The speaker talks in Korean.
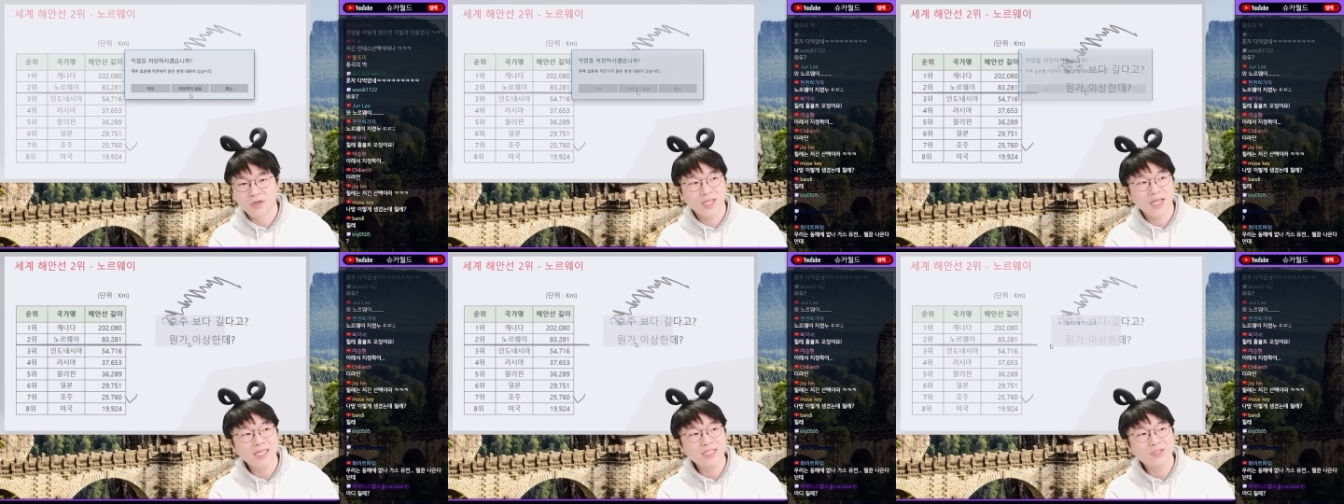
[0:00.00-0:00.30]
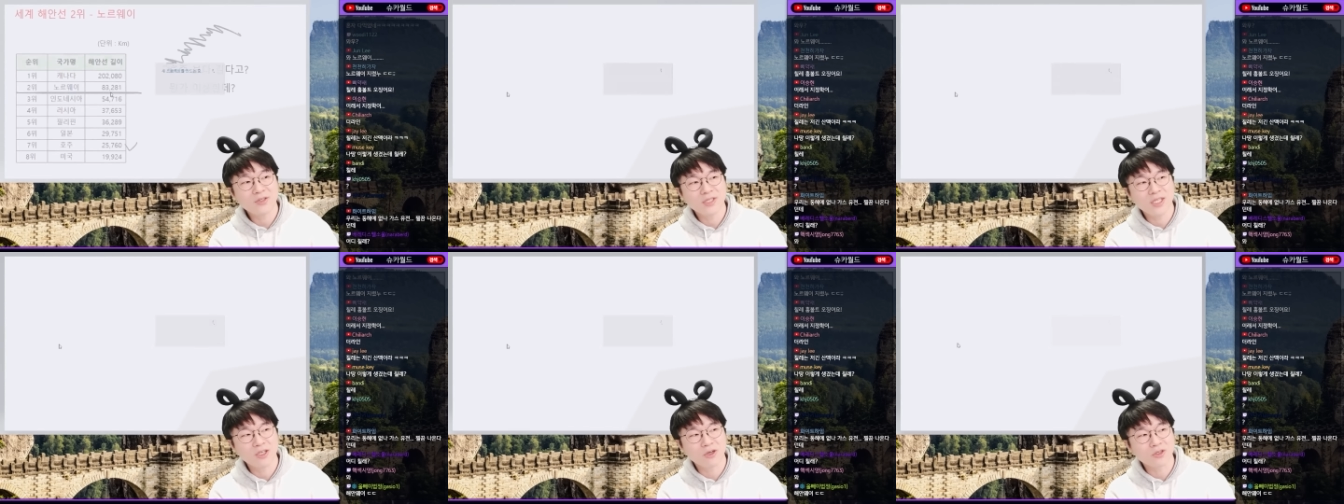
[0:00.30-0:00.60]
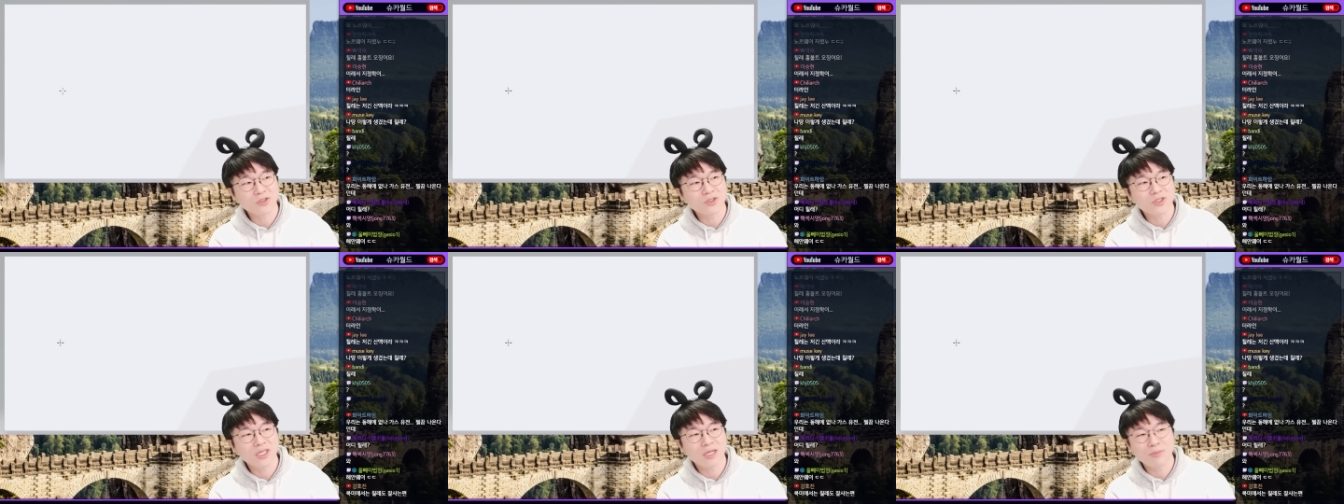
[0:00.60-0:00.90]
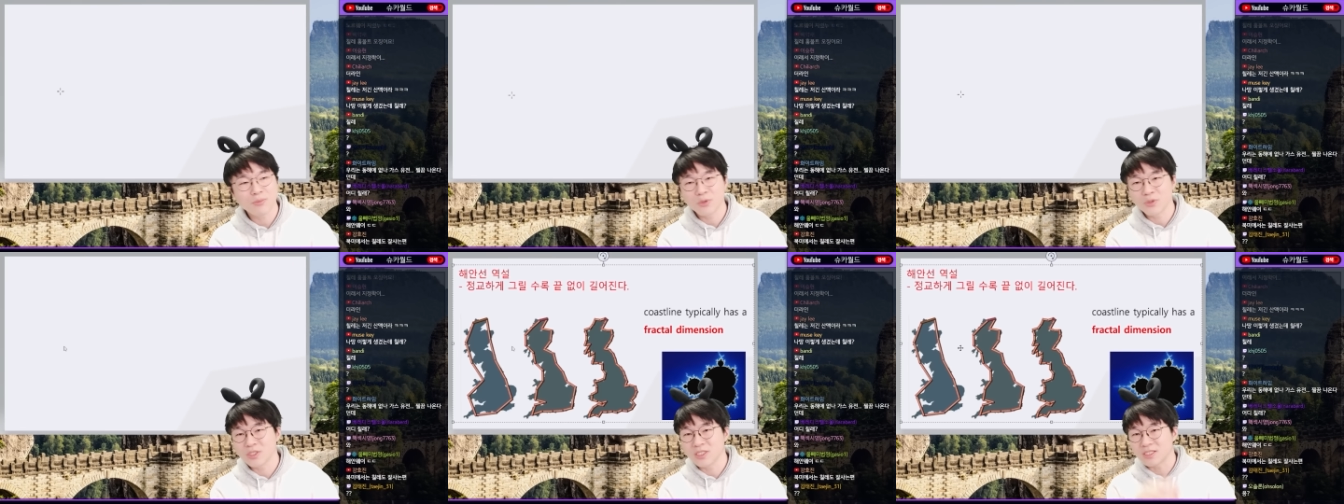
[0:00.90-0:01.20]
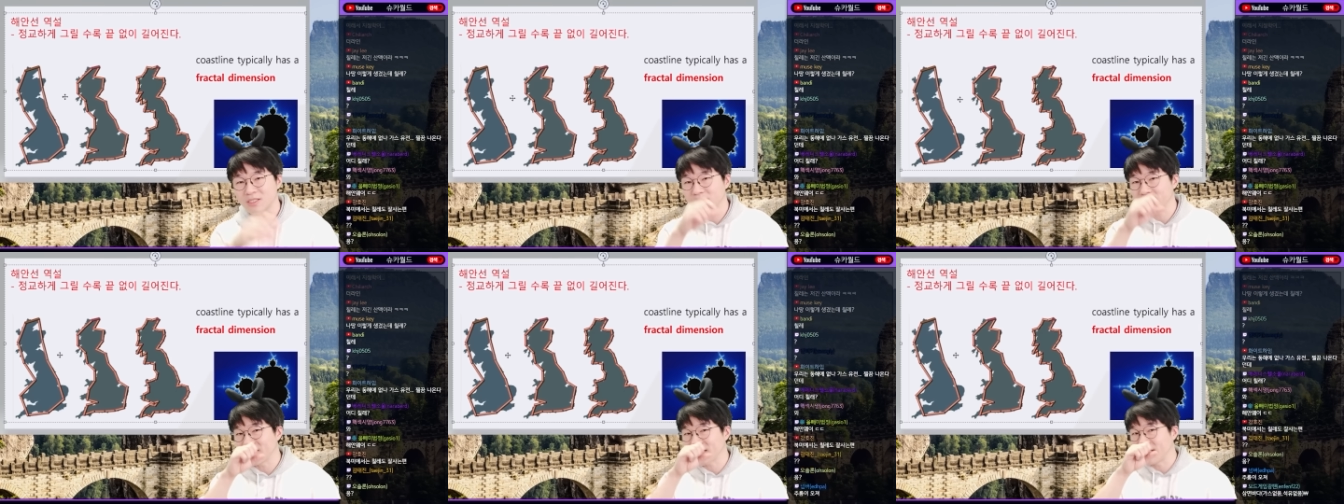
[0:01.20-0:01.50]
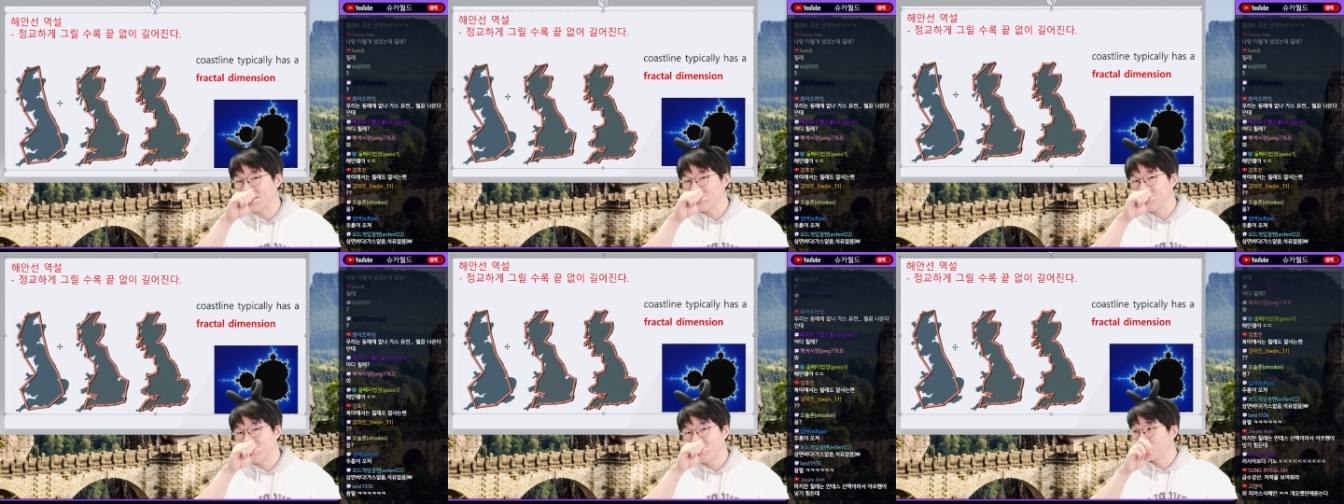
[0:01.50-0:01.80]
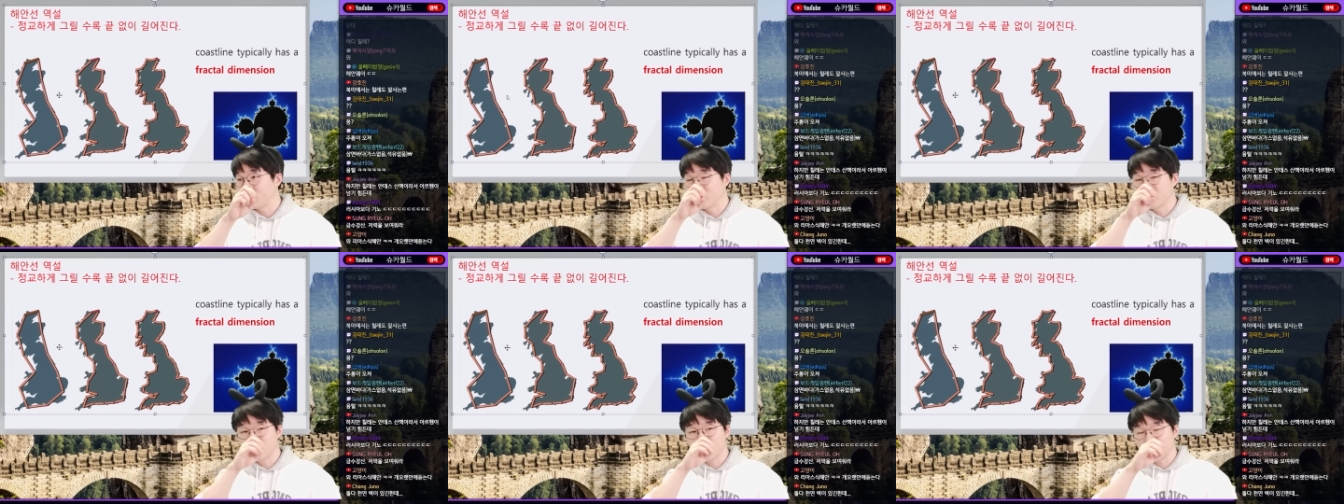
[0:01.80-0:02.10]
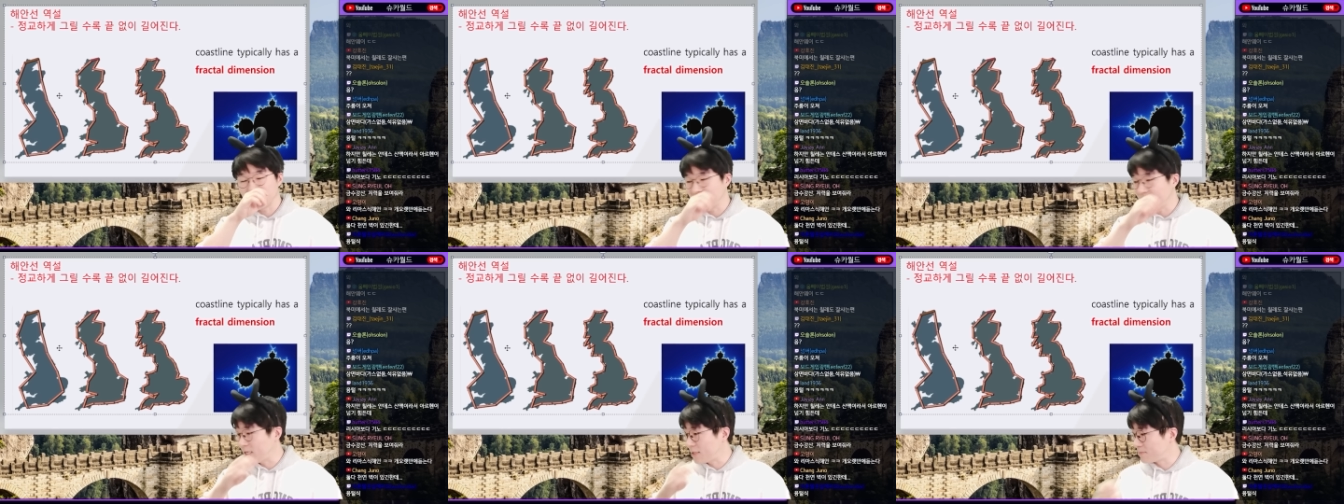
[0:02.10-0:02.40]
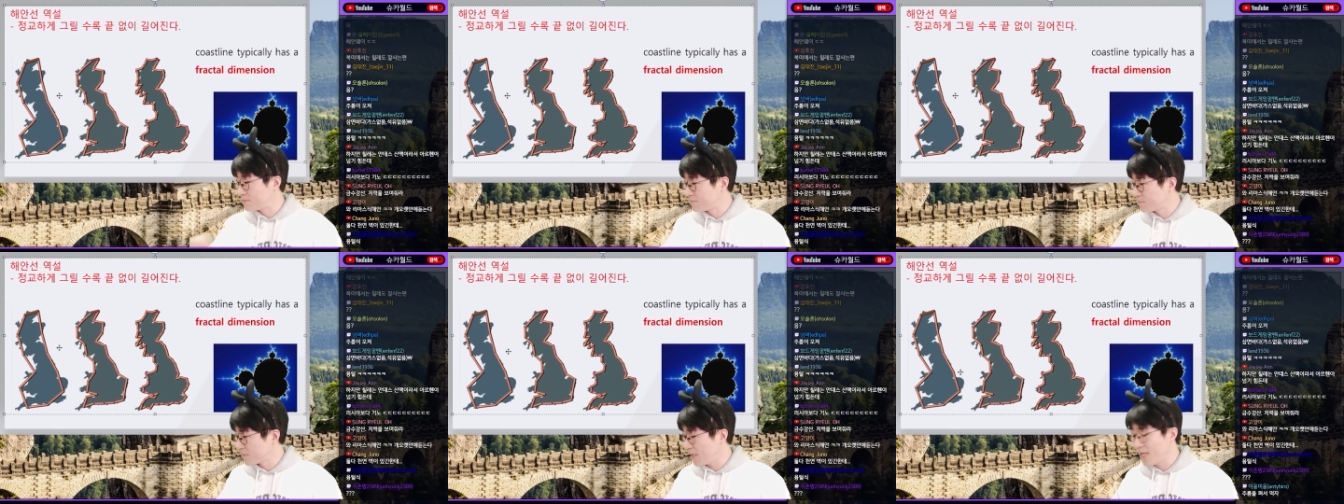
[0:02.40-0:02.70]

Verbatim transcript: 해안선의 역설이라는 표현이 있습니다. 무슨 소리냐?